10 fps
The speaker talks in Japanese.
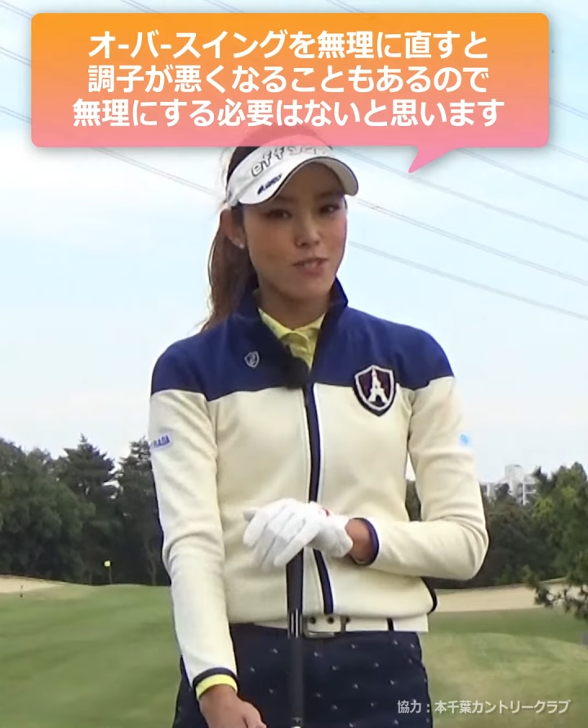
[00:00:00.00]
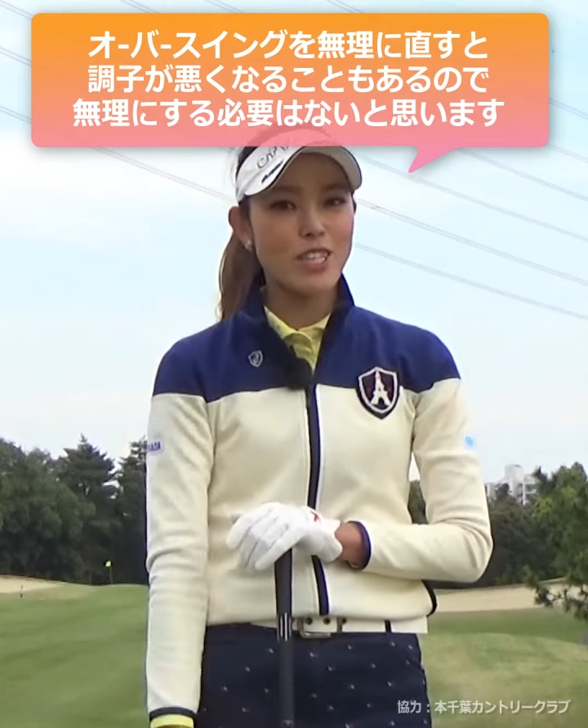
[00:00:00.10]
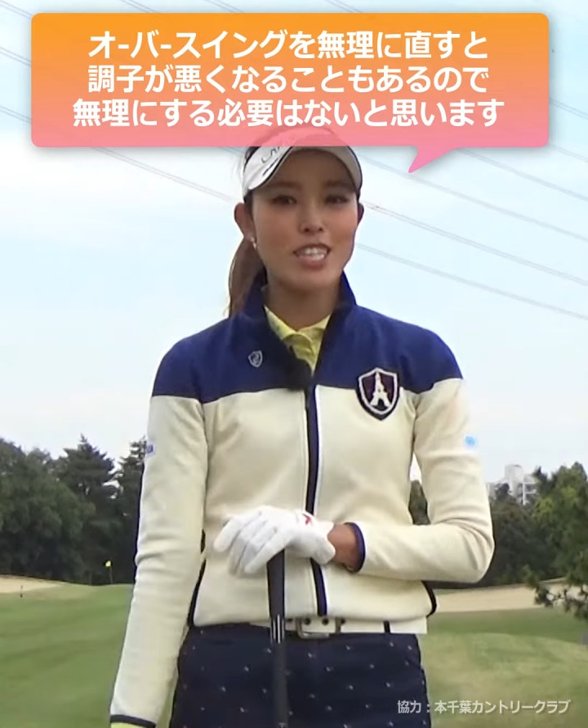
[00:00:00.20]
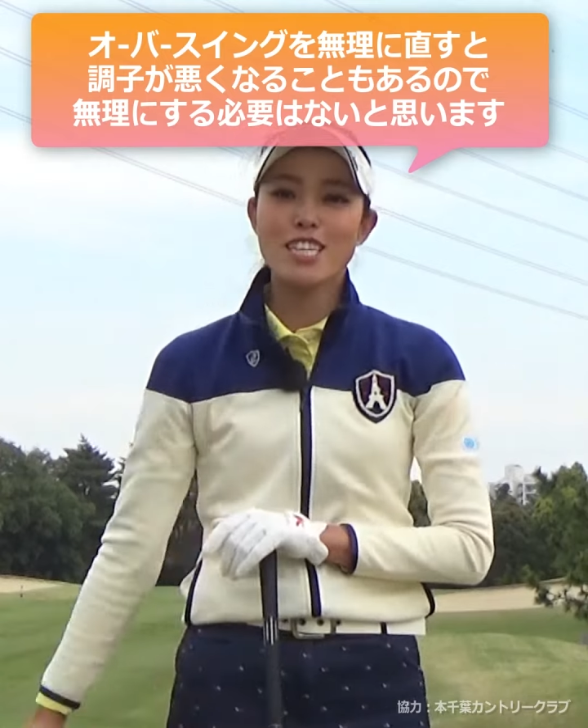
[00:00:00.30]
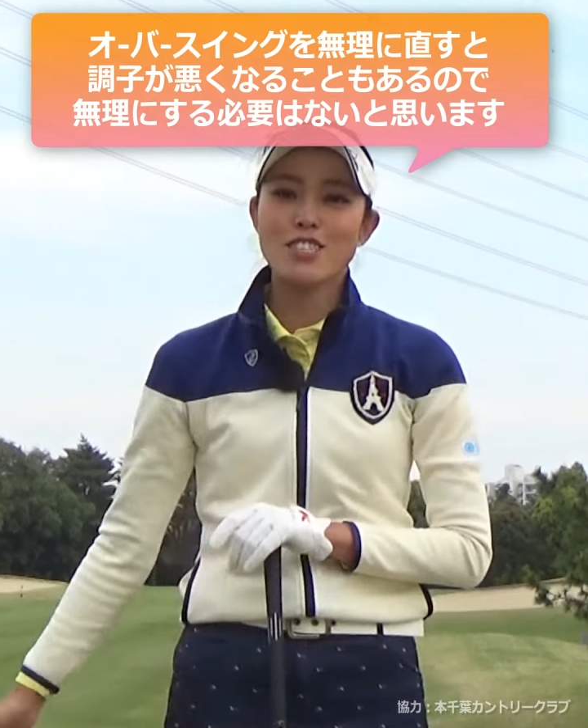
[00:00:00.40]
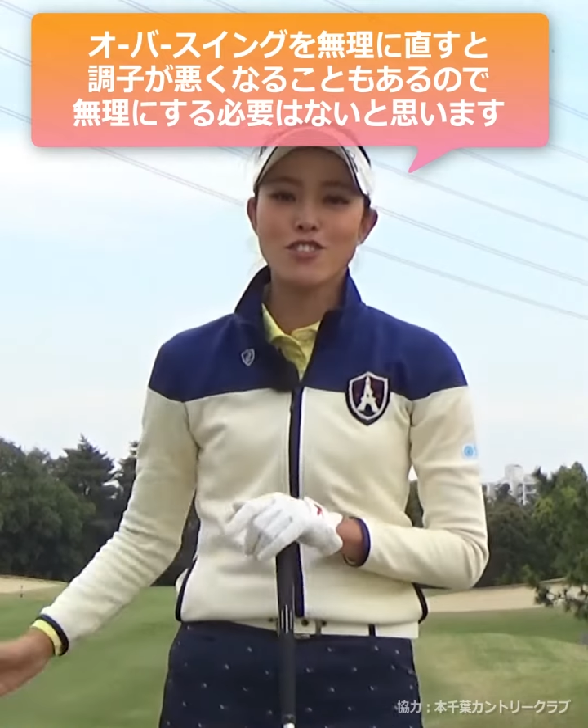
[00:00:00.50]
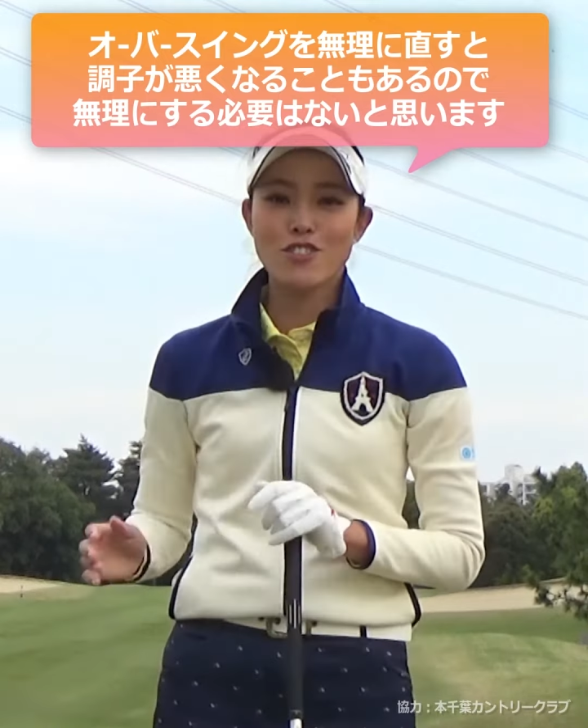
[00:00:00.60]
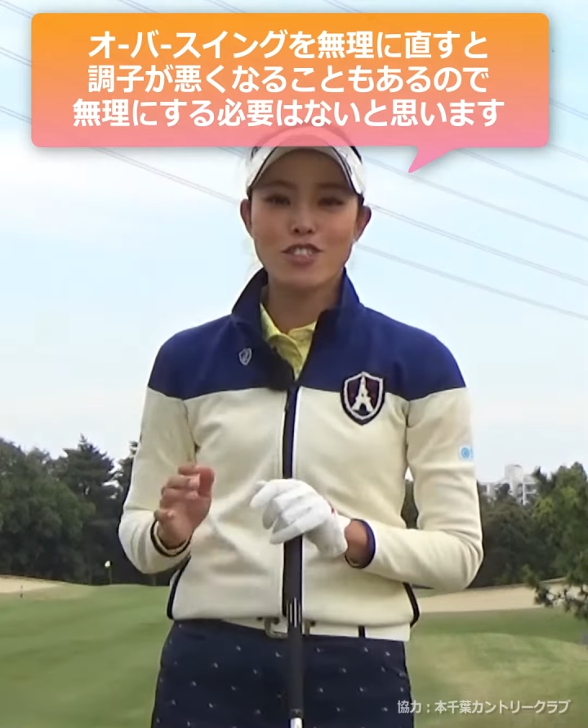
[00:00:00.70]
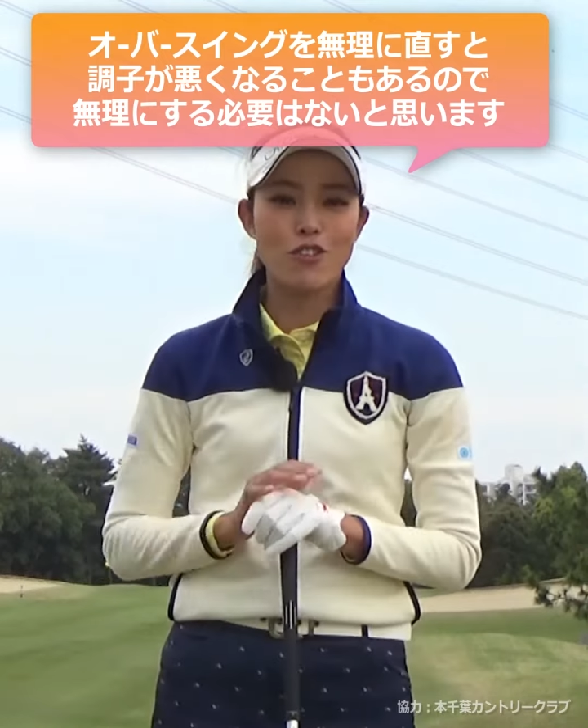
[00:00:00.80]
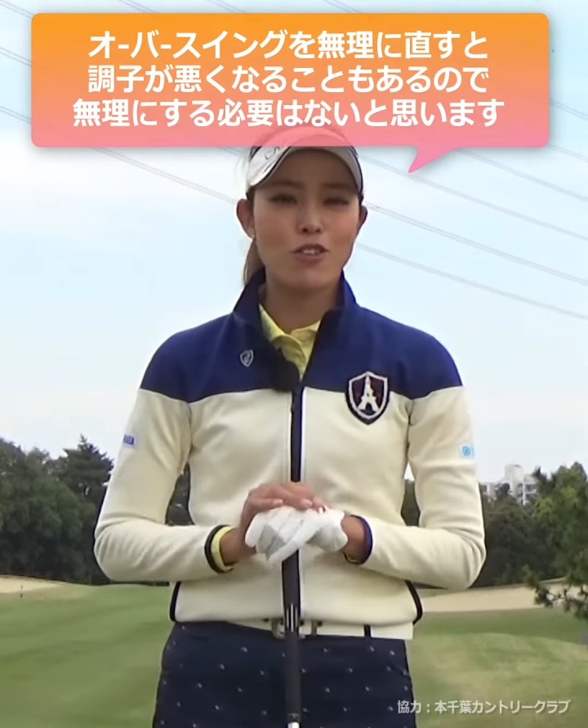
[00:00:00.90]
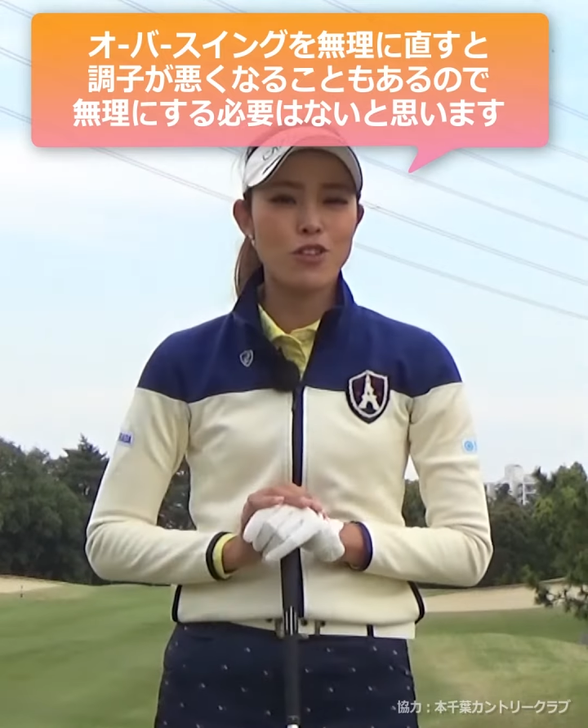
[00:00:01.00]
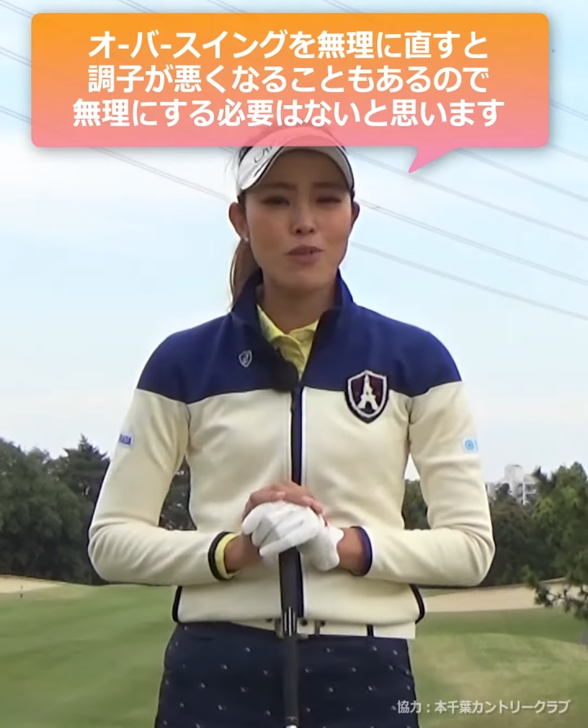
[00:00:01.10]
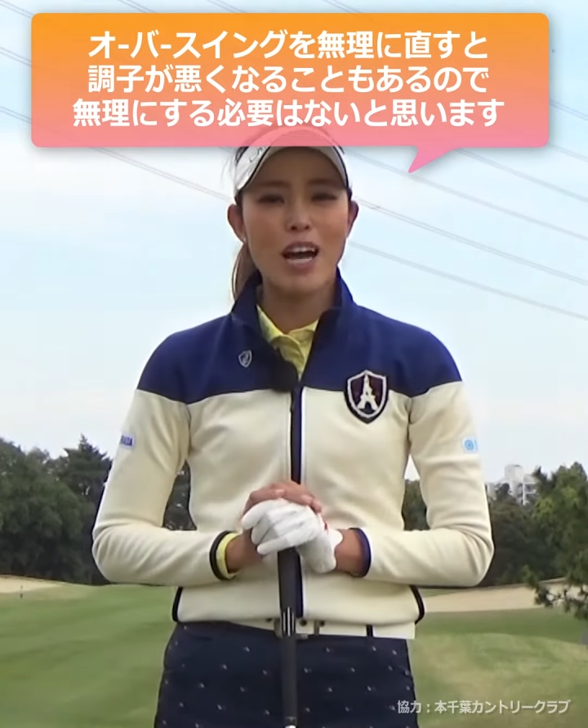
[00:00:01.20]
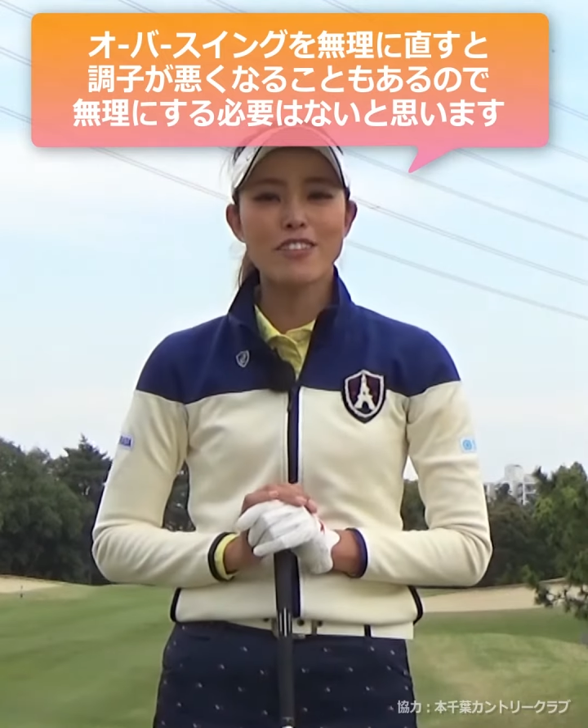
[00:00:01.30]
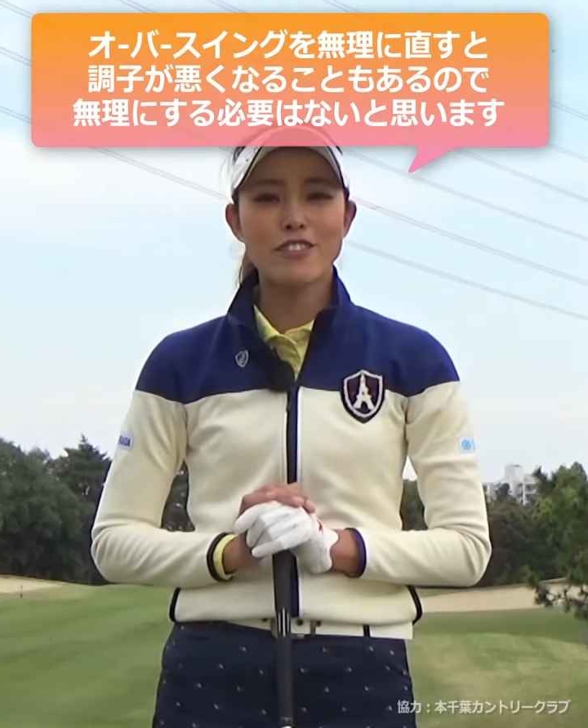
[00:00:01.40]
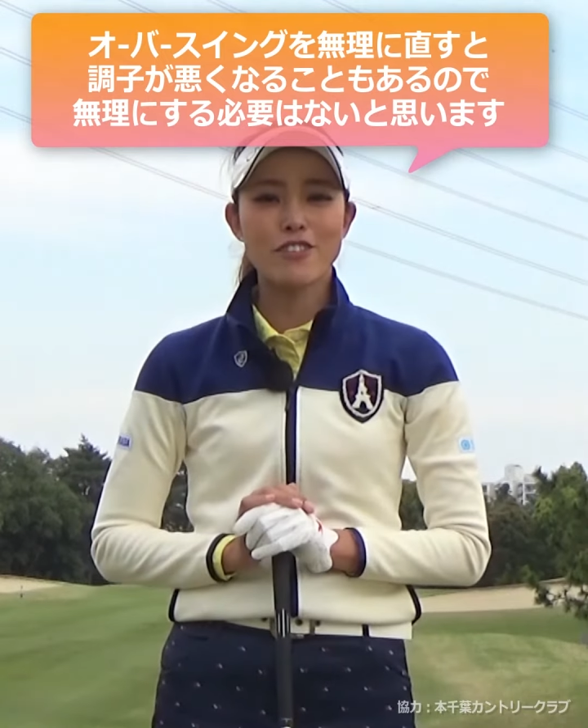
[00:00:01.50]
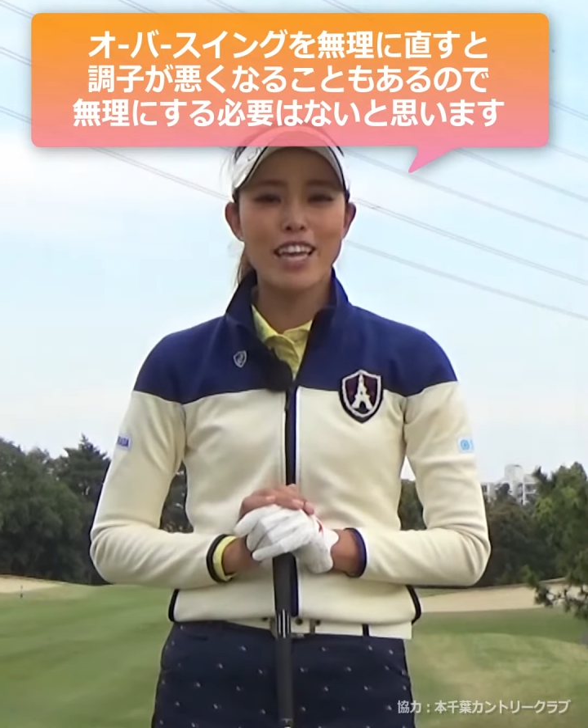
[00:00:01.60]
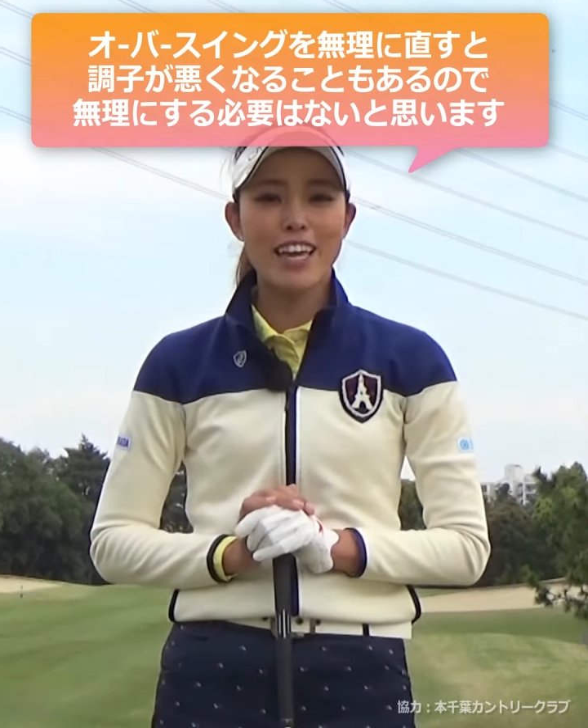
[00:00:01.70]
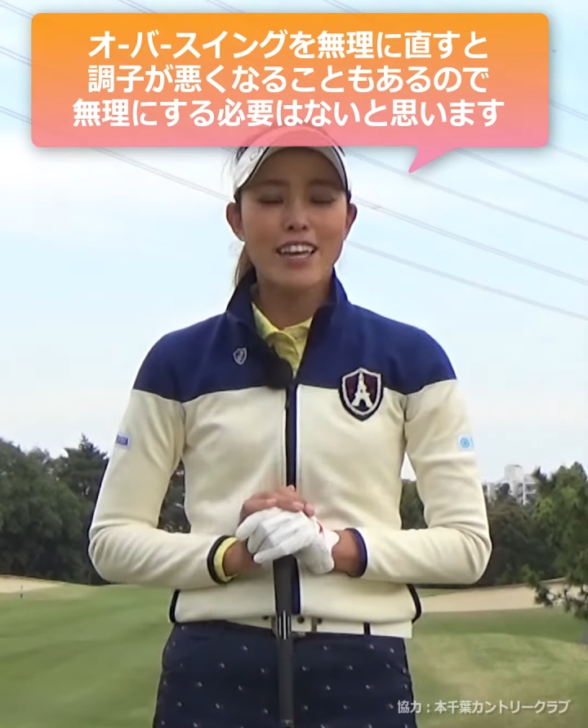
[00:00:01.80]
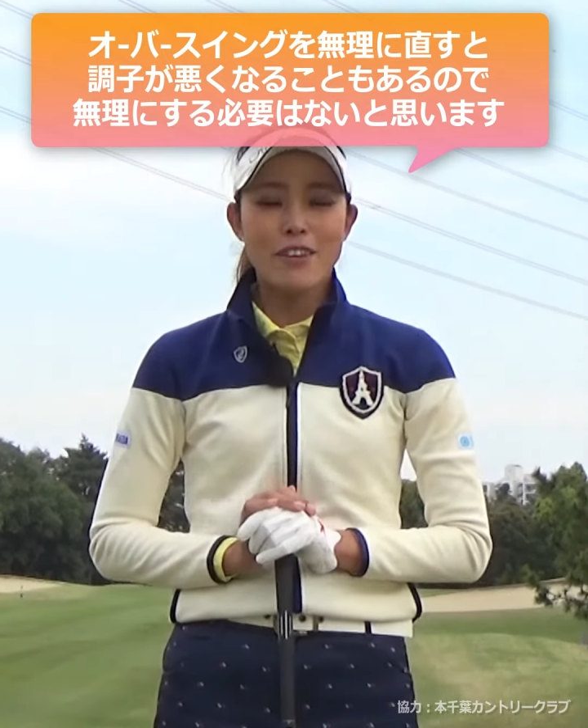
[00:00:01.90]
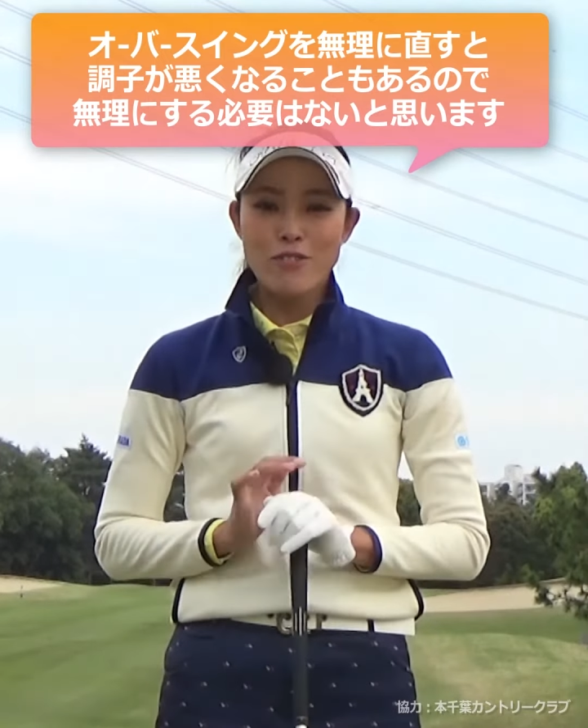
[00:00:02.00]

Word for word: まったりするっていうこともあるので